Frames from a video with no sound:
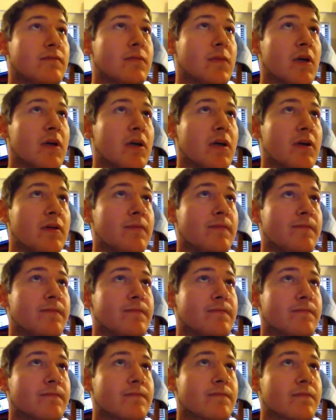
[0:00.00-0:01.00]
euh,
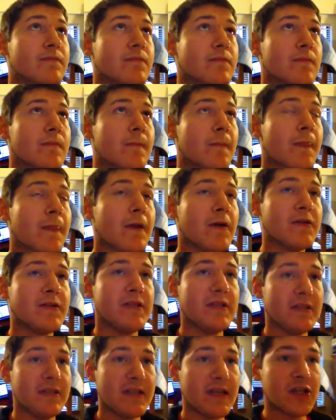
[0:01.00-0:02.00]

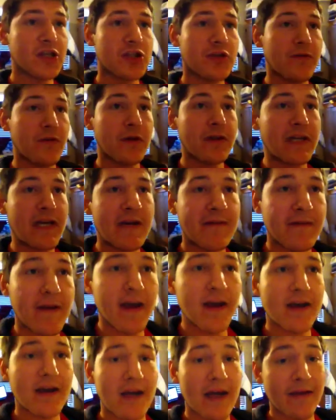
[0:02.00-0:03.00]
aussi, ce que je voudrais
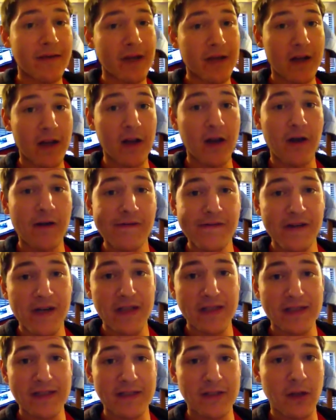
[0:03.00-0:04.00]
faire avec la langue
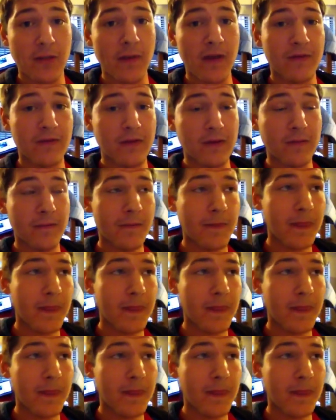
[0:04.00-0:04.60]
française dans ma vie.